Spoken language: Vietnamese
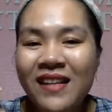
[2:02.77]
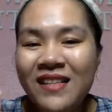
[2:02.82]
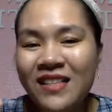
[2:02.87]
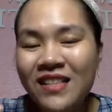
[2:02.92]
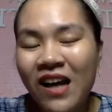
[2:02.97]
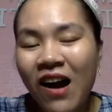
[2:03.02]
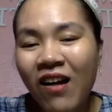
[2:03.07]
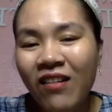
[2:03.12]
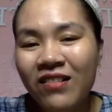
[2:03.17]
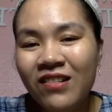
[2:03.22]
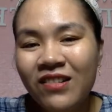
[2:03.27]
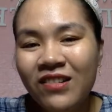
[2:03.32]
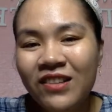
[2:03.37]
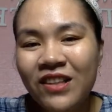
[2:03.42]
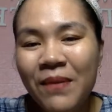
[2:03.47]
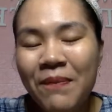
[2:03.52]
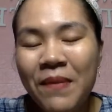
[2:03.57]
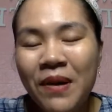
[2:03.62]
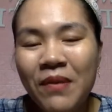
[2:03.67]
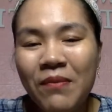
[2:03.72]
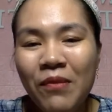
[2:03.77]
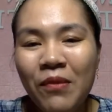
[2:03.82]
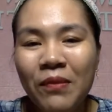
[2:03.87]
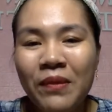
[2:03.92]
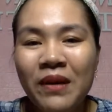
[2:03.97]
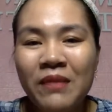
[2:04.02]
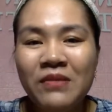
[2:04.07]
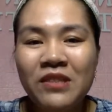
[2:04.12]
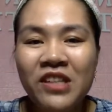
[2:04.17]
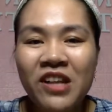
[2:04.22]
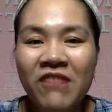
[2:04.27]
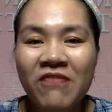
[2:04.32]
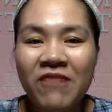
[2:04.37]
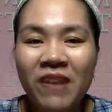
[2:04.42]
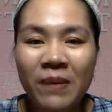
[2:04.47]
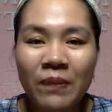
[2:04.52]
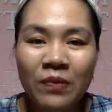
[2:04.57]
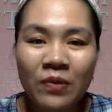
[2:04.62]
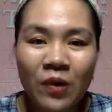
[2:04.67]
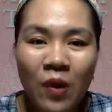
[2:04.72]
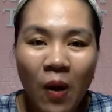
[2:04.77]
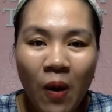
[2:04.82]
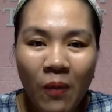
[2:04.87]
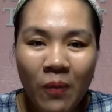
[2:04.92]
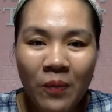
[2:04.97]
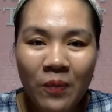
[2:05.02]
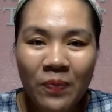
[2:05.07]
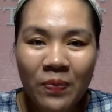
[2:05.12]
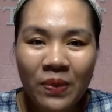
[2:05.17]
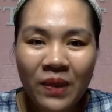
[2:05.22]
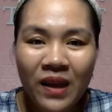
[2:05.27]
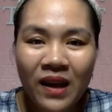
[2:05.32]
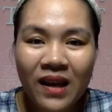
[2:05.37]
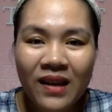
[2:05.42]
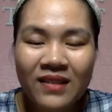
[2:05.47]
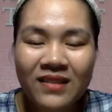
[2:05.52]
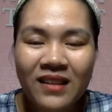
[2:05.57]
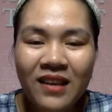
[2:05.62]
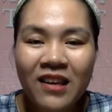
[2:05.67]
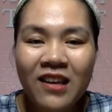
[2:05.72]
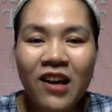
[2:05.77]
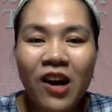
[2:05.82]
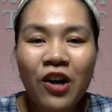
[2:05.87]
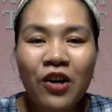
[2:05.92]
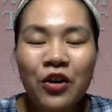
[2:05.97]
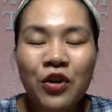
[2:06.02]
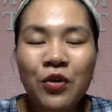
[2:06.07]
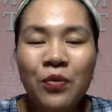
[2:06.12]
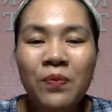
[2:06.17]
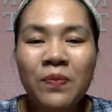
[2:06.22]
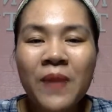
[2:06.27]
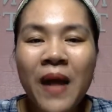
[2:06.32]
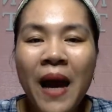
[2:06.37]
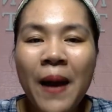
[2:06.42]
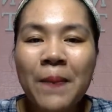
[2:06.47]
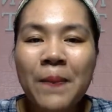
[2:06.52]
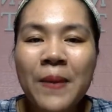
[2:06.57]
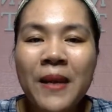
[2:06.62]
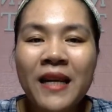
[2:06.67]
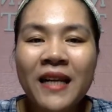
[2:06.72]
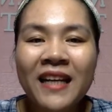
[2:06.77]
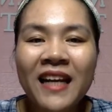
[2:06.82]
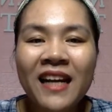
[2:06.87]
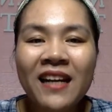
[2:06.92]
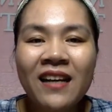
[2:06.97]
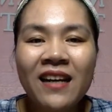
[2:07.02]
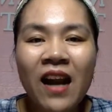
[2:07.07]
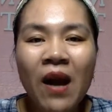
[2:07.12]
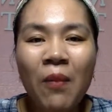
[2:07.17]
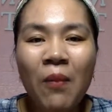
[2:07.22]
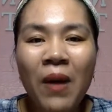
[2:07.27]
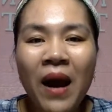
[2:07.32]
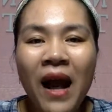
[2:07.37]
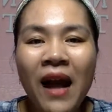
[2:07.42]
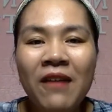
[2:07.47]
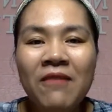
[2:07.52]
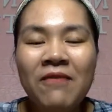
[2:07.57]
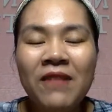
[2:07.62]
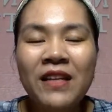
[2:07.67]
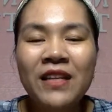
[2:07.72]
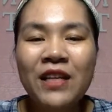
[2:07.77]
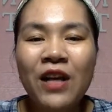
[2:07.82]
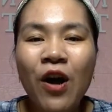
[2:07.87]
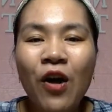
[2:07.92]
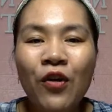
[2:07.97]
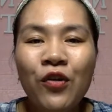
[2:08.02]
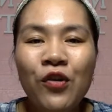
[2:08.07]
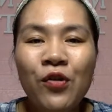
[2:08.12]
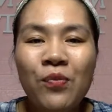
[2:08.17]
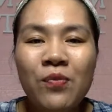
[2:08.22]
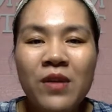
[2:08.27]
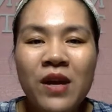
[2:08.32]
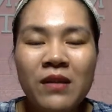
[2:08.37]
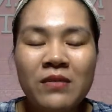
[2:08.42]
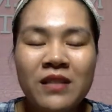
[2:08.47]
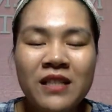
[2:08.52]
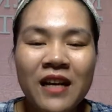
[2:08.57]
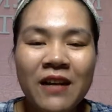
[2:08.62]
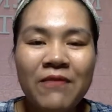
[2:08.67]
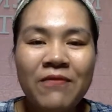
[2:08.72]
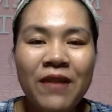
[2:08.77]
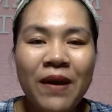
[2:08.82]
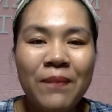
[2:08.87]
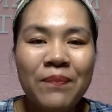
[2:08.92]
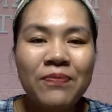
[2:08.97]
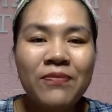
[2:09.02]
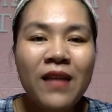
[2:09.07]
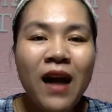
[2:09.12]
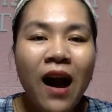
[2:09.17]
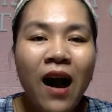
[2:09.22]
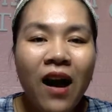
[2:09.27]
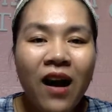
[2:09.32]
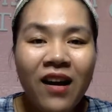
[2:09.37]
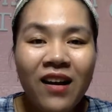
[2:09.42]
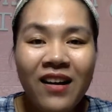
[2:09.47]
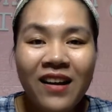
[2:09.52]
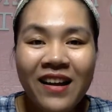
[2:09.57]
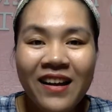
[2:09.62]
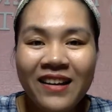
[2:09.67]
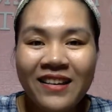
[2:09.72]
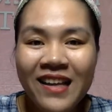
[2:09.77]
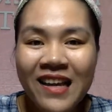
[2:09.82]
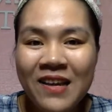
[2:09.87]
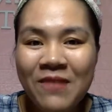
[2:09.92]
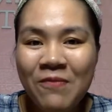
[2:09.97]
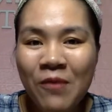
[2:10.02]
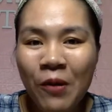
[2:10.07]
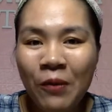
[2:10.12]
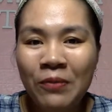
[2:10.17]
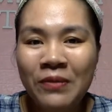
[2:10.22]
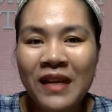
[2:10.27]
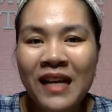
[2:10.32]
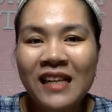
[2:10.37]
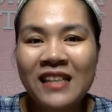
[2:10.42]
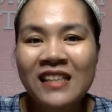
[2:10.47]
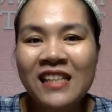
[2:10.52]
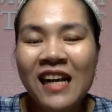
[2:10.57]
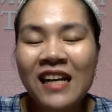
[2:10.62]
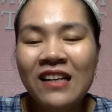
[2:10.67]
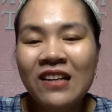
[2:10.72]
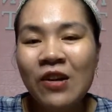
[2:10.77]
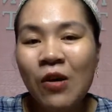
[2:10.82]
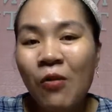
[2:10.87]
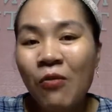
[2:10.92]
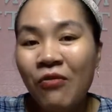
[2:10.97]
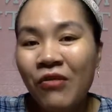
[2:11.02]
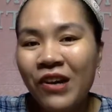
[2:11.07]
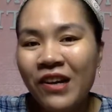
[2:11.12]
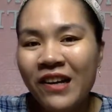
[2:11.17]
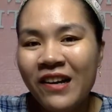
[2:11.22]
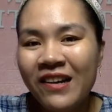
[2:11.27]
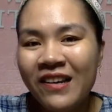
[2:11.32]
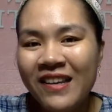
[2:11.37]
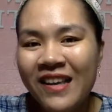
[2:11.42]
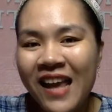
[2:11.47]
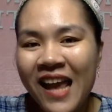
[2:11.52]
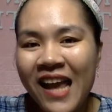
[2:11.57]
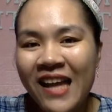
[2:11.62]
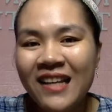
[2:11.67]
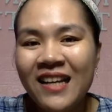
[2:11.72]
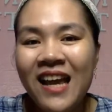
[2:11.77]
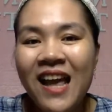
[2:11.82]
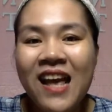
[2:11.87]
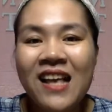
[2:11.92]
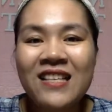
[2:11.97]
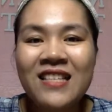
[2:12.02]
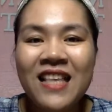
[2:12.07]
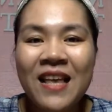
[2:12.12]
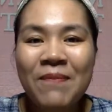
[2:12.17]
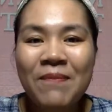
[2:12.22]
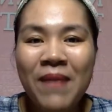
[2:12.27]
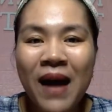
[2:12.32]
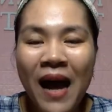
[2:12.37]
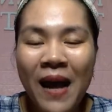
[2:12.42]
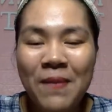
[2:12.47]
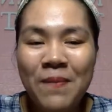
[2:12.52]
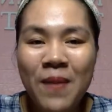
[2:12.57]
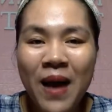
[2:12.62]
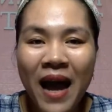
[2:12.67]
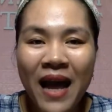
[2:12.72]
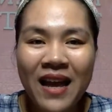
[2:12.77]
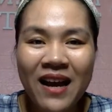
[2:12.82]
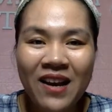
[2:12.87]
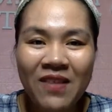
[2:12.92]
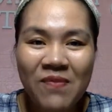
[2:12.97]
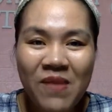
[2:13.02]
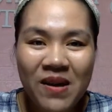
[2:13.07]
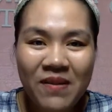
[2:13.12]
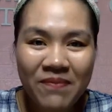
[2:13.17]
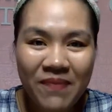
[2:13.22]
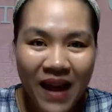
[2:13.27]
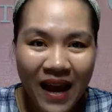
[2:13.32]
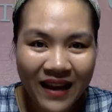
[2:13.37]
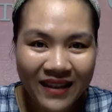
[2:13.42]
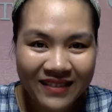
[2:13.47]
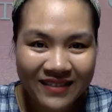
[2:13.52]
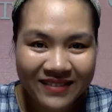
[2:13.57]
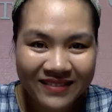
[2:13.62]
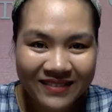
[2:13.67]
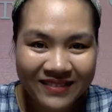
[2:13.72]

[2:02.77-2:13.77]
thể chọn được cho mình một dòng sản phẩm tốt. Chỉ cần chúng ta biết cách đồng hành và chọn đúng dòng sản phẩm đó thì một nhan sắc cùng với thời gian sẽ mãi mãi ở bên bạn.